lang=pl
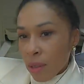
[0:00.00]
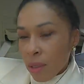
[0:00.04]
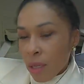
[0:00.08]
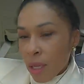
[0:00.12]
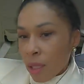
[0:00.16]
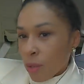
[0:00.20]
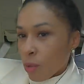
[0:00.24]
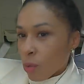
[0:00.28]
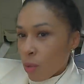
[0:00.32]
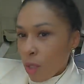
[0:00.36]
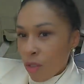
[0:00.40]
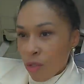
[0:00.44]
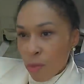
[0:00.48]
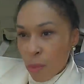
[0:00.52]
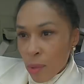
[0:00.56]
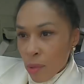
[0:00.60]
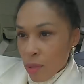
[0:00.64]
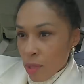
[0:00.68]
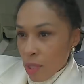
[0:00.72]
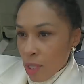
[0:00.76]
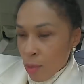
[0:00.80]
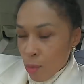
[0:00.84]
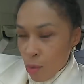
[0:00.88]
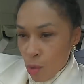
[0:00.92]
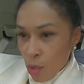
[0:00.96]
A tutaj w
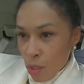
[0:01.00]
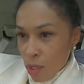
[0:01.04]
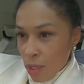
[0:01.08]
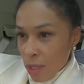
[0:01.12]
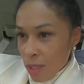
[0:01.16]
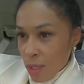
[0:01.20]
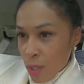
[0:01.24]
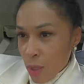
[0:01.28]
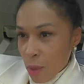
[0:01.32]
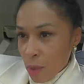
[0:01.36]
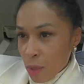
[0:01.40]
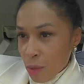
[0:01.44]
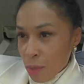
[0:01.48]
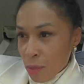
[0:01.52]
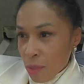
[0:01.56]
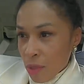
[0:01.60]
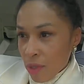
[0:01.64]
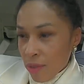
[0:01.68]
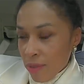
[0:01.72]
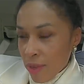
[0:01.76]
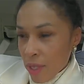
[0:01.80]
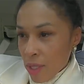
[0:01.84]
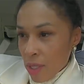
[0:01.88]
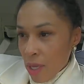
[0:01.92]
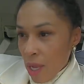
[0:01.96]
Polsce nie możesz tej szkoły
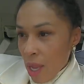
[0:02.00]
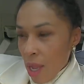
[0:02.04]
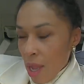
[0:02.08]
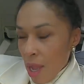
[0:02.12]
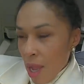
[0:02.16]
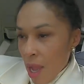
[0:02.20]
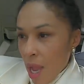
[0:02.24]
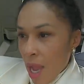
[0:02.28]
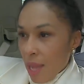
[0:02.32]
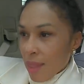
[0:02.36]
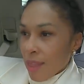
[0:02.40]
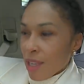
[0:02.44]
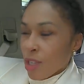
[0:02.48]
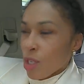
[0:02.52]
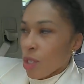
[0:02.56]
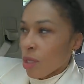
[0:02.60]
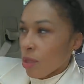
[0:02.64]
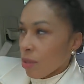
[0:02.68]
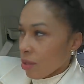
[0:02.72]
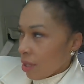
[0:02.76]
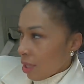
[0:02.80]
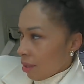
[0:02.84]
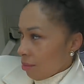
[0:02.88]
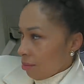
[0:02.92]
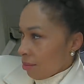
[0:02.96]
zbudować? A
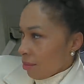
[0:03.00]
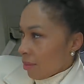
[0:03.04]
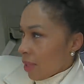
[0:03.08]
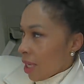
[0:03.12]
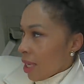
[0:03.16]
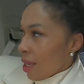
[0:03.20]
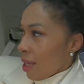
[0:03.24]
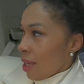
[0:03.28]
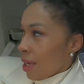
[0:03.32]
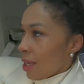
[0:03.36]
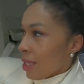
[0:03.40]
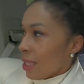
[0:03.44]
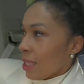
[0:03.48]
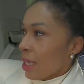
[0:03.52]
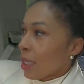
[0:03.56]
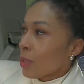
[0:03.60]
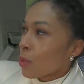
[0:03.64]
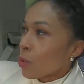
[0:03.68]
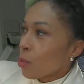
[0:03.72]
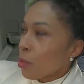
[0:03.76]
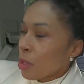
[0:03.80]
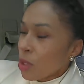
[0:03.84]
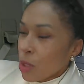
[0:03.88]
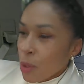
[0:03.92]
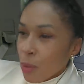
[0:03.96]
dlaczego tam? I ja
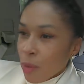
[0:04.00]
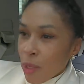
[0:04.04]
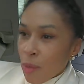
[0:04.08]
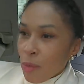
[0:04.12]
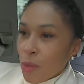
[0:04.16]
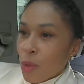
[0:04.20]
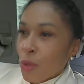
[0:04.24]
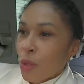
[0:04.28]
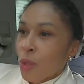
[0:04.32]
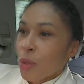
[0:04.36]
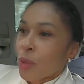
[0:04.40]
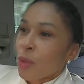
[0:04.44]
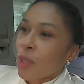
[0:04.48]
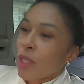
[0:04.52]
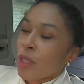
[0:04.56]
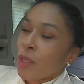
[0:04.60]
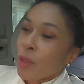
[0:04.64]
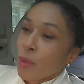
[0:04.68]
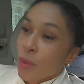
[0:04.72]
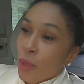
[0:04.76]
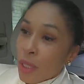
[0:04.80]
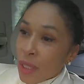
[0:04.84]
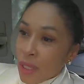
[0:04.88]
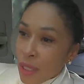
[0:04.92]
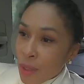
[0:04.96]
tłumaczyłam ludziom, słuchajcie,
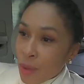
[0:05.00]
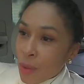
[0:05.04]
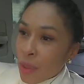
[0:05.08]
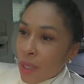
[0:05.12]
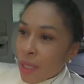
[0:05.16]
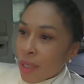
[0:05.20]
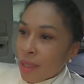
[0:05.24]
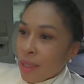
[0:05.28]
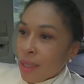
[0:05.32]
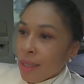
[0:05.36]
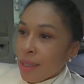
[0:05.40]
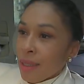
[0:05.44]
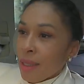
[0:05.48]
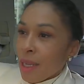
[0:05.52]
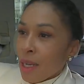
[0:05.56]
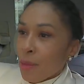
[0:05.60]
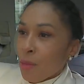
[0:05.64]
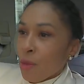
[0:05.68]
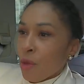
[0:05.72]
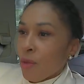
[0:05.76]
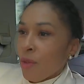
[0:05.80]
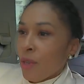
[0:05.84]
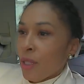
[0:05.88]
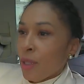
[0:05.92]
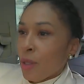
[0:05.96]
u nas edukacja jest
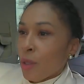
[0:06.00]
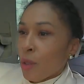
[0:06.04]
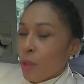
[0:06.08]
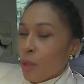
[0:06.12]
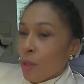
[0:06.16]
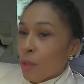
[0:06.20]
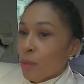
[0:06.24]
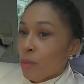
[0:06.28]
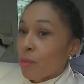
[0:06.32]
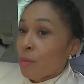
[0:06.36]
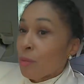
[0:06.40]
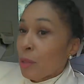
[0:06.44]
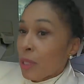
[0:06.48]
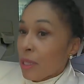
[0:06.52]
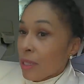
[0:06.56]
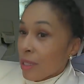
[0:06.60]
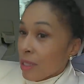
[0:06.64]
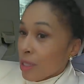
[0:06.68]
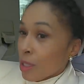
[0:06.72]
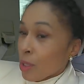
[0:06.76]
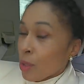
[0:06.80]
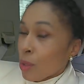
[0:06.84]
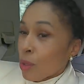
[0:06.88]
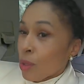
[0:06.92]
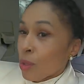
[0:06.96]
darmowa, do
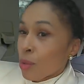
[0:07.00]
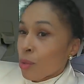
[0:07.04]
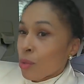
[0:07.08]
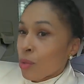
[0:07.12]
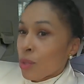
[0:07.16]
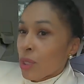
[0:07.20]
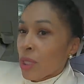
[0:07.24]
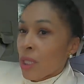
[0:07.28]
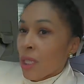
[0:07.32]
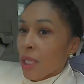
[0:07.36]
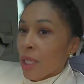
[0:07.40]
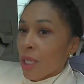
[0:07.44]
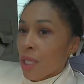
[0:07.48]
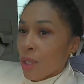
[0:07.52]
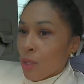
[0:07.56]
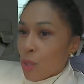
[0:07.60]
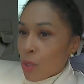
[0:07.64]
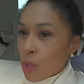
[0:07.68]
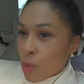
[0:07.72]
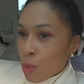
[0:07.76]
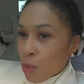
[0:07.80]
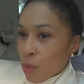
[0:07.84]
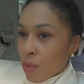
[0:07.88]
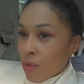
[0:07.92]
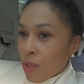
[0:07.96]
15 roku życia każdy
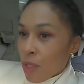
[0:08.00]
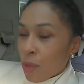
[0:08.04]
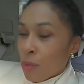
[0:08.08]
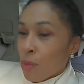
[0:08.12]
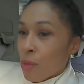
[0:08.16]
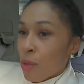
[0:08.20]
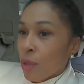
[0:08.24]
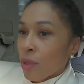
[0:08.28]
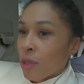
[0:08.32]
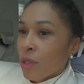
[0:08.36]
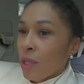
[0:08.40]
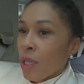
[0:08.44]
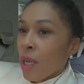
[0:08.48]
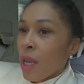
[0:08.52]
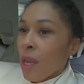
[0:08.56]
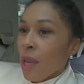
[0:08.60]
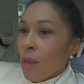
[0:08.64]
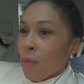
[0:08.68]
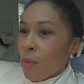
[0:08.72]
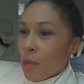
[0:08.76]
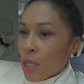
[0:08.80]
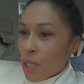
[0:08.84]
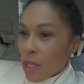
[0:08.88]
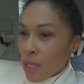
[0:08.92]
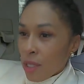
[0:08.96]
człowiek młody
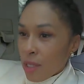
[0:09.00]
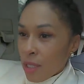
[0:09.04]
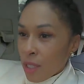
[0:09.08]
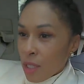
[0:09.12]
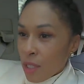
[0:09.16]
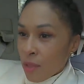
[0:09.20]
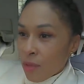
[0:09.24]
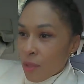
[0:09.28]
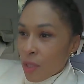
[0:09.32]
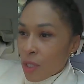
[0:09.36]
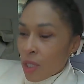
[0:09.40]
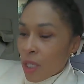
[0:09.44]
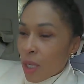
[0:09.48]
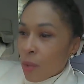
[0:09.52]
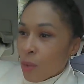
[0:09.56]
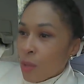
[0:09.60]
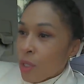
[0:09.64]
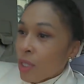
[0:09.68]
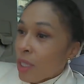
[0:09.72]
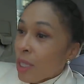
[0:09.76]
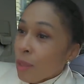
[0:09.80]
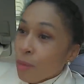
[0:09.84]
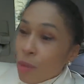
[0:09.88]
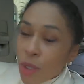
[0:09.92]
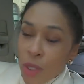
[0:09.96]
ma szansę się wykształcić.
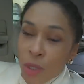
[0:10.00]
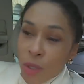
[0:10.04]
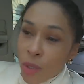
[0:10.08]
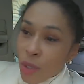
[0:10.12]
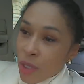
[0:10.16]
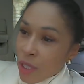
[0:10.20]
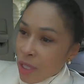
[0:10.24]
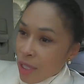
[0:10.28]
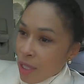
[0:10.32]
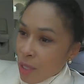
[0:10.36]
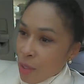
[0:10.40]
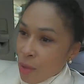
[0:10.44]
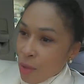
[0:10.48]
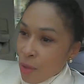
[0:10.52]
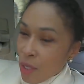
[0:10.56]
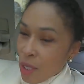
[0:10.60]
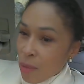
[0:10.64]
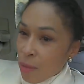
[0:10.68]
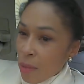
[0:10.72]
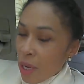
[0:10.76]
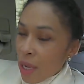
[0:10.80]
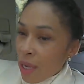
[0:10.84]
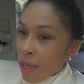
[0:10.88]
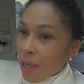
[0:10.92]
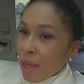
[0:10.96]
Tam czegoś takiego nie
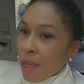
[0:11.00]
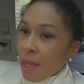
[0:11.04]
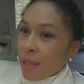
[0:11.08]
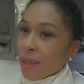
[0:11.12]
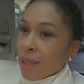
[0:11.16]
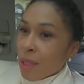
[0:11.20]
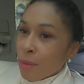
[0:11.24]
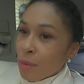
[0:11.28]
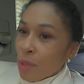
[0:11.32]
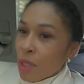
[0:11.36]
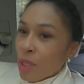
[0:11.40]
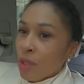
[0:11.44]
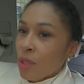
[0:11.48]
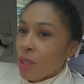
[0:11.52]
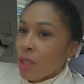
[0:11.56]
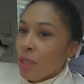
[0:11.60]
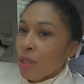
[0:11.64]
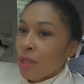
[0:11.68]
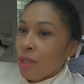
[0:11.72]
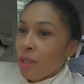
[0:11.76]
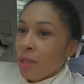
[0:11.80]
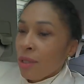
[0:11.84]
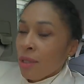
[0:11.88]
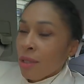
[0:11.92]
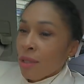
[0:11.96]
ma. Tam te
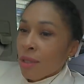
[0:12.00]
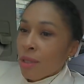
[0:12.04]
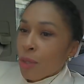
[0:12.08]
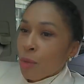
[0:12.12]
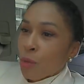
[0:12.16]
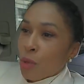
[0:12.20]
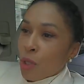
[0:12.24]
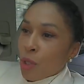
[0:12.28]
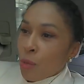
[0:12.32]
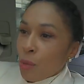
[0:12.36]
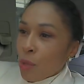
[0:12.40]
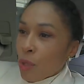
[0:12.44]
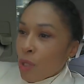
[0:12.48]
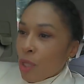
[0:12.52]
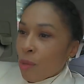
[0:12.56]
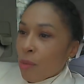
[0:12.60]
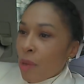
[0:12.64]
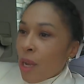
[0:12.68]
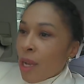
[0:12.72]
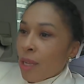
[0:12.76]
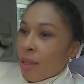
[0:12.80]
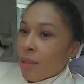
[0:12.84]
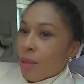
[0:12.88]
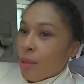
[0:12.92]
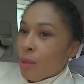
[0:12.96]
dzieci są przedmiotem
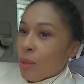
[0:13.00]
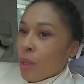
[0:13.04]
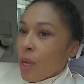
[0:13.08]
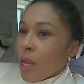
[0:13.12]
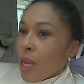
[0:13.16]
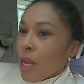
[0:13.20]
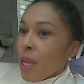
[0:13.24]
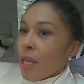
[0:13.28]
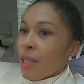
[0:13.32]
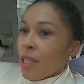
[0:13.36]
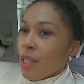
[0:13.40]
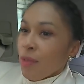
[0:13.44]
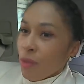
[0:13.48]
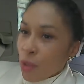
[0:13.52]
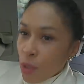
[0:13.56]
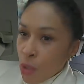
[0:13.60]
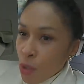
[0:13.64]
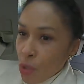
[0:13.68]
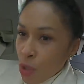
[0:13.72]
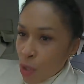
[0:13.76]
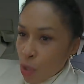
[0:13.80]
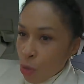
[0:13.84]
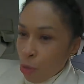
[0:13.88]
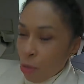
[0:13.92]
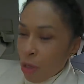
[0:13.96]
handlu,
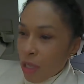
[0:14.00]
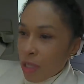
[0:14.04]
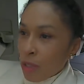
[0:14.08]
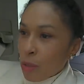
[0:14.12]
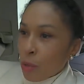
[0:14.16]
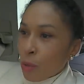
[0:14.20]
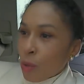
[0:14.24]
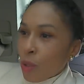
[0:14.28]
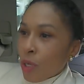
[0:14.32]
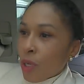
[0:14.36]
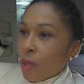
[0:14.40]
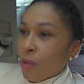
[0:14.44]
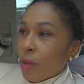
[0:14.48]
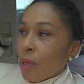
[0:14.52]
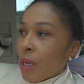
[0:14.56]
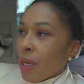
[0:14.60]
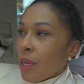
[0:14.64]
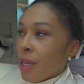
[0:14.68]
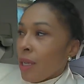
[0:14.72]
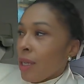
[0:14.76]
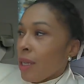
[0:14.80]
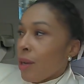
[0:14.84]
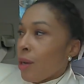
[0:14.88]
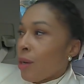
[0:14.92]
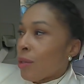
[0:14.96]
niewolniczo pracują,
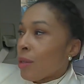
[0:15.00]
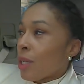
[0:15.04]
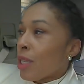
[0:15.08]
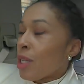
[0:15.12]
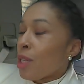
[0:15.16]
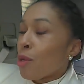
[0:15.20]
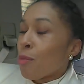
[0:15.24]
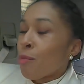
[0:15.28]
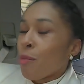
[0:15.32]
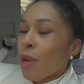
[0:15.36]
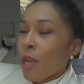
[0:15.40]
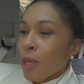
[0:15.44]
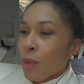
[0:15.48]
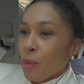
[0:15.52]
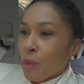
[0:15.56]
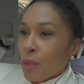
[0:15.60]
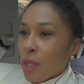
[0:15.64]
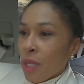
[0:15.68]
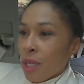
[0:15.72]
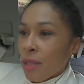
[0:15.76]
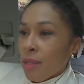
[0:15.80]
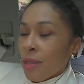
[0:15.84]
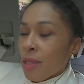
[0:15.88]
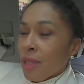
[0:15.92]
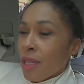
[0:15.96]
one nie mają
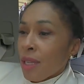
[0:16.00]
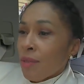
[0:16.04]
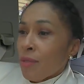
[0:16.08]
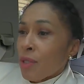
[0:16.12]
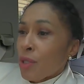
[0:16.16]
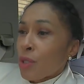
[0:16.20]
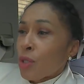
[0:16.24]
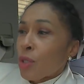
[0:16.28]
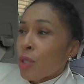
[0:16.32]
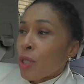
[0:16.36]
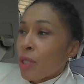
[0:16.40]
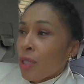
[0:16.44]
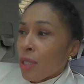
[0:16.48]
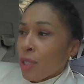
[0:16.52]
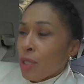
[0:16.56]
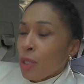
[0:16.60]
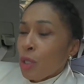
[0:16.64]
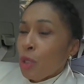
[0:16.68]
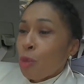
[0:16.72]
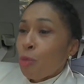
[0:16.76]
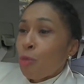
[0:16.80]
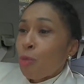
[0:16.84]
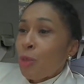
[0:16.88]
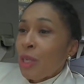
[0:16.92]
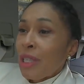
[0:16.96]
szansy nawet czytać
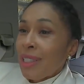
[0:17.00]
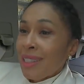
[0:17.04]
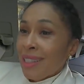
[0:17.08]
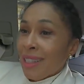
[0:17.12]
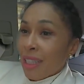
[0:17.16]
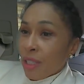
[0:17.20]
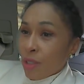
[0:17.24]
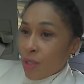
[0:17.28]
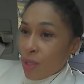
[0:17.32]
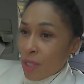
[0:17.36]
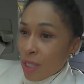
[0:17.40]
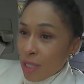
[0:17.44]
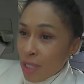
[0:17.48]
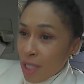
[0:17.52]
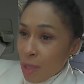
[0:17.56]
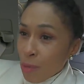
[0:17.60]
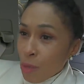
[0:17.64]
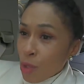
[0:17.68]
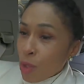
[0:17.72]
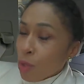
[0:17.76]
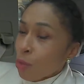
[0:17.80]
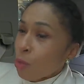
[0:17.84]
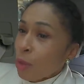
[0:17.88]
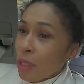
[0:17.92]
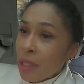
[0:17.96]
i pisać czasami
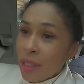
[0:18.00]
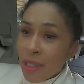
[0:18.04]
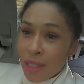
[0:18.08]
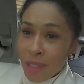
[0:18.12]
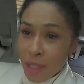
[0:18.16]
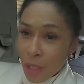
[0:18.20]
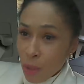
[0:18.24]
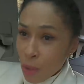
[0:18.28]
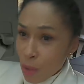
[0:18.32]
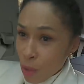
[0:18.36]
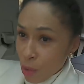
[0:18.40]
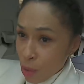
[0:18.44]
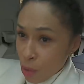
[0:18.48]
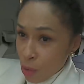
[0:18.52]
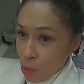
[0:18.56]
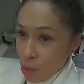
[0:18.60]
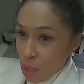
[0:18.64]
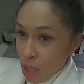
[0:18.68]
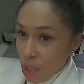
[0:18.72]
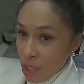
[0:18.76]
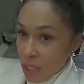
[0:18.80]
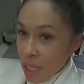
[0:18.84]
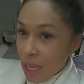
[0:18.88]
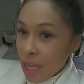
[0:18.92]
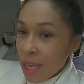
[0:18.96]
do 15 roku
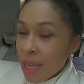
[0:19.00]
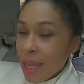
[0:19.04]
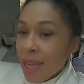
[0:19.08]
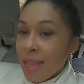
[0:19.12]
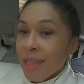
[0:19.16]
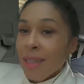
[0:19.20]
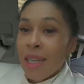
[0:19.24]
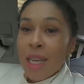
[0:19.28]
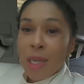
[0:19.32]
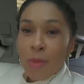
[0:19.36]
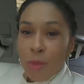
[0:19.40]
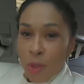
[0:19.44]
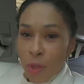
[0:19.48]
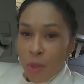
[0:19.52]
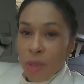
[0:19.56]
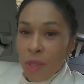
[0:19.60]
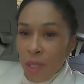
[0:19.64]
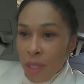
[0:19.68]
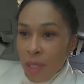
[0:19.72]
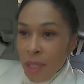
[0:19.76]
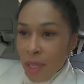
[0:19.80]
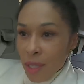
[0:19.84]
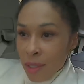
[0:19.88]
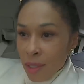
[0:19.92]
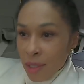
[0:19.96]
życia. Ja im to chcę
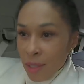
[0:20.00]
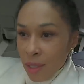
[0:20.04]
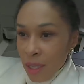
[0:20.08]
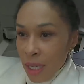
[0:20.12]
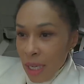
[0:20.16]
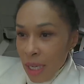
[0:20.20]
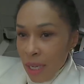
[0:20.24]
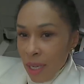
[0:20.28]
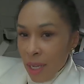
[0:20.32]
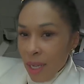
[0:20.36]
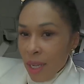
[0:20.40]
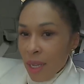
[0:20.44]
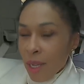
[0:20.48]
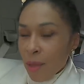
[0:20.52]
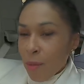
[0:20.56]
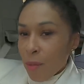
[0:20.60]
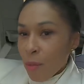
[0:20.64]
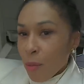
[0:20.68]
dać. Mhm.